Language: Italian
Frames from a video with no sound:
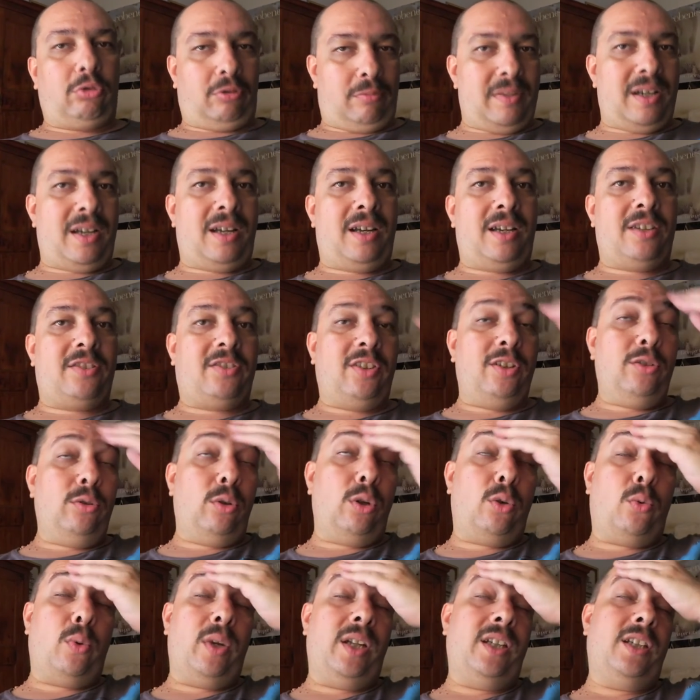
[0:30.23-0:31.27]
ma essendo il
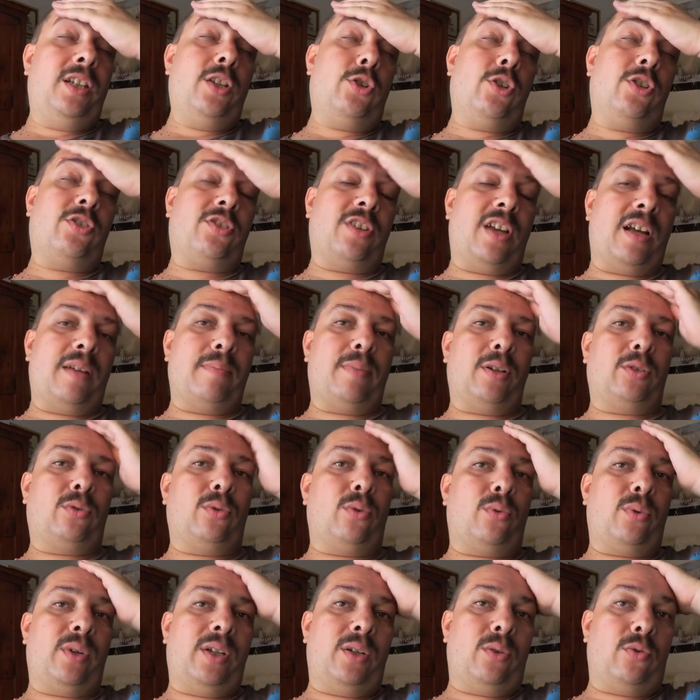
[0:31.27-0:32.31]
15 sabato,
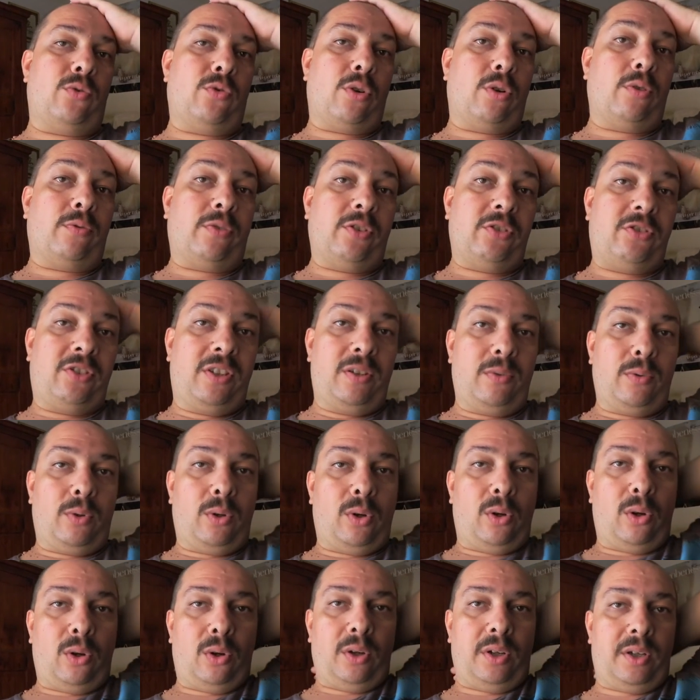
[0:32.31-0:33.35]
quindi un giorno festivo
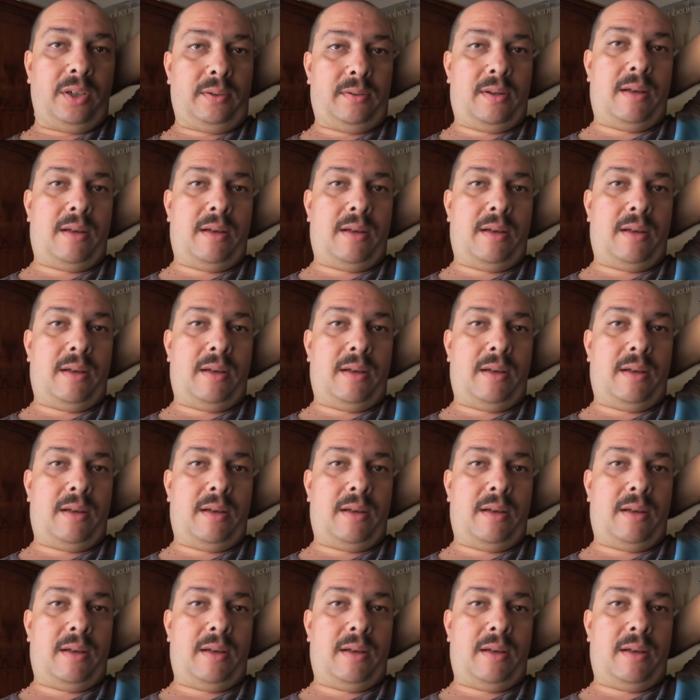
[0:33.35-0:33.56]
eh,